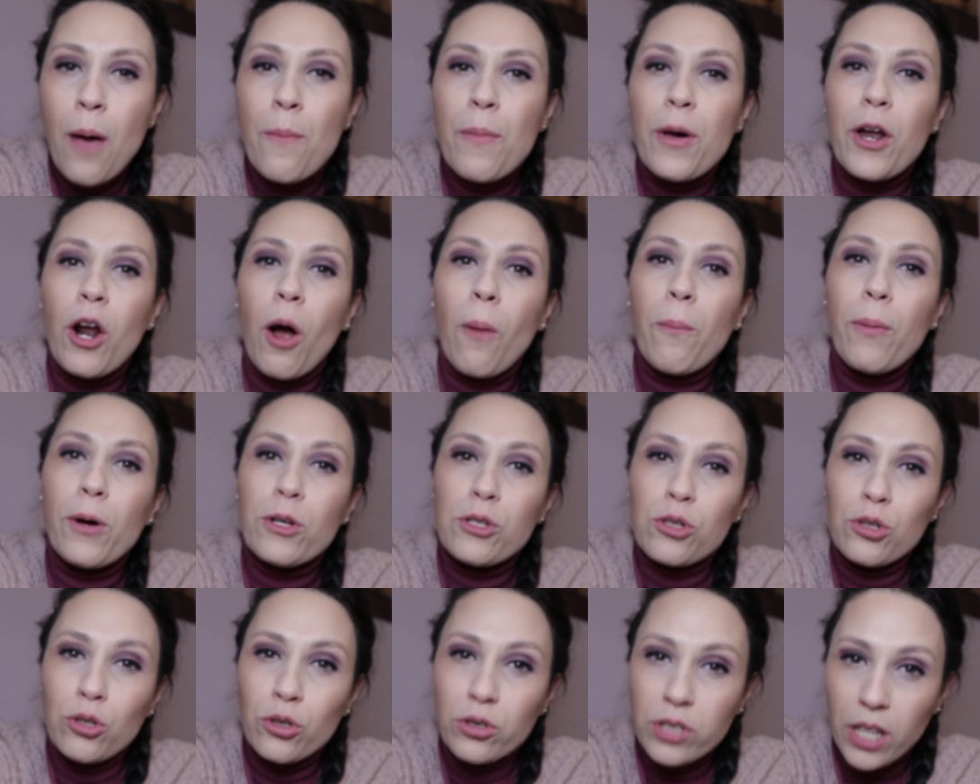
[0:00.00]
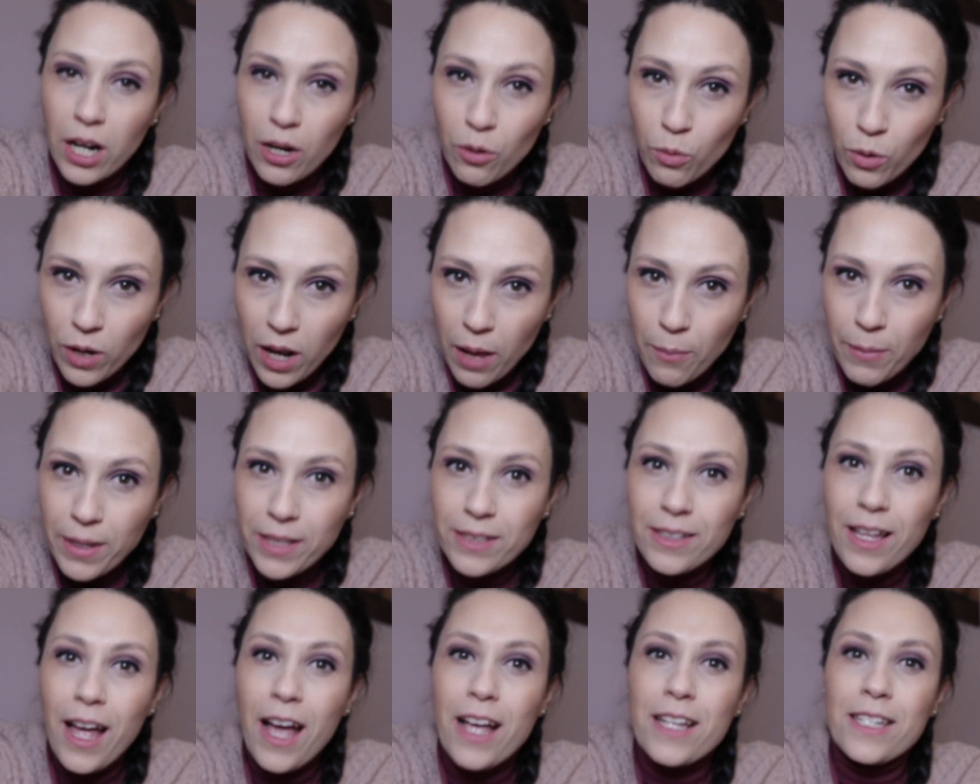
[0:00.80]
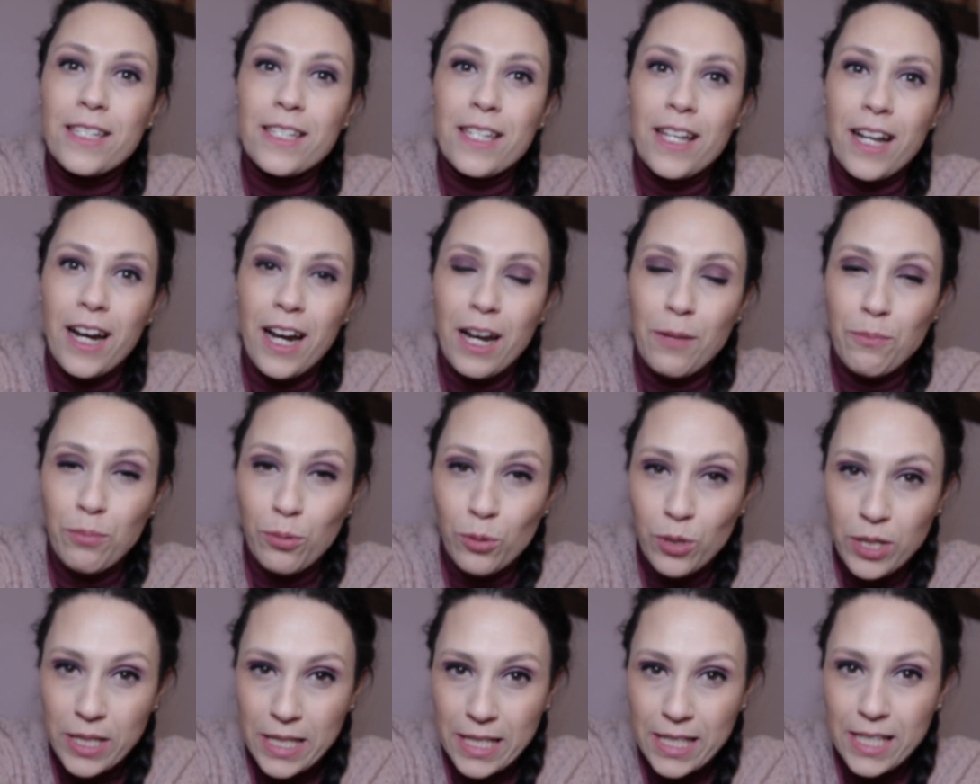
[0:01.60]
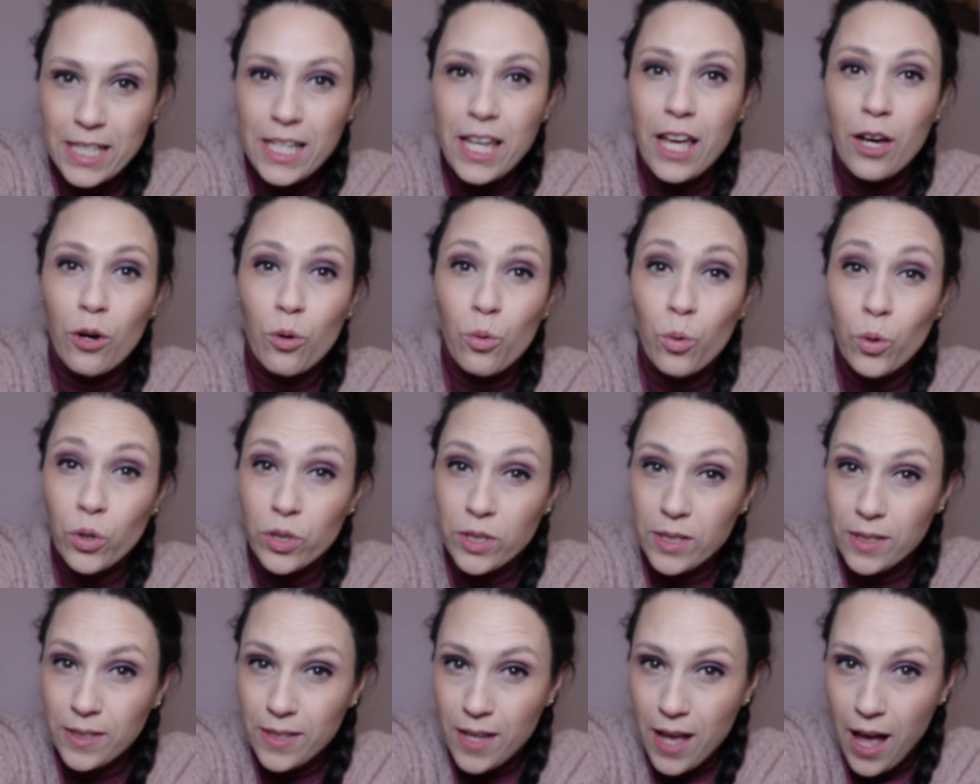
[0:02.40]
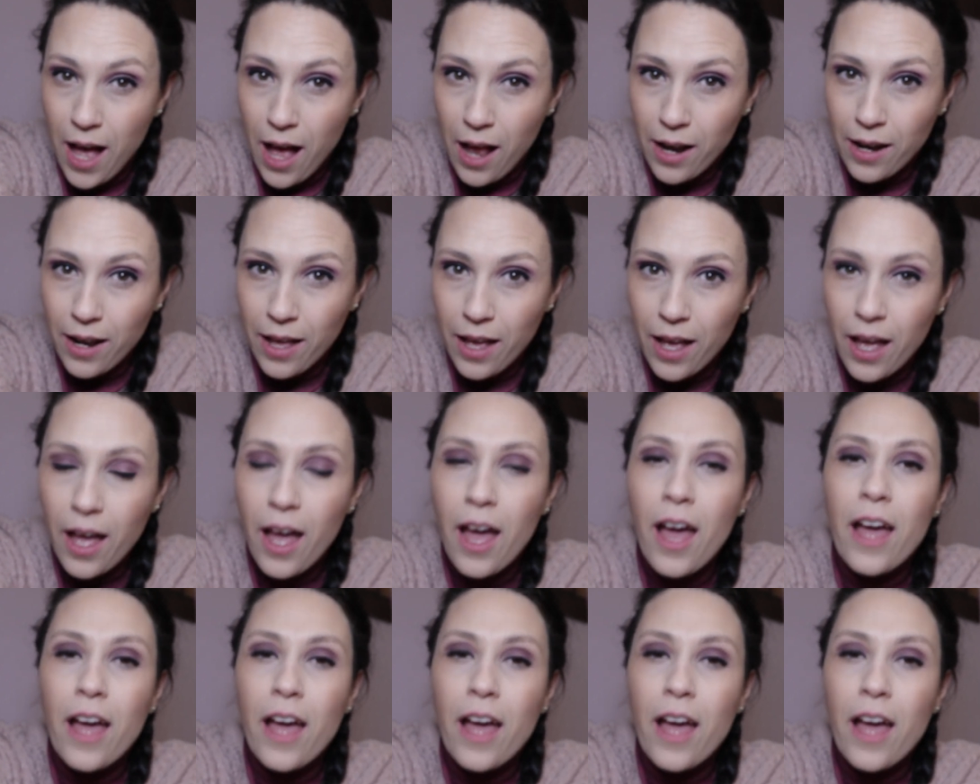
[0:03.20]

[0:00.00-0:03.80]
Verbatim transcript: però possono tranquillamente essere le pulizie quotidiane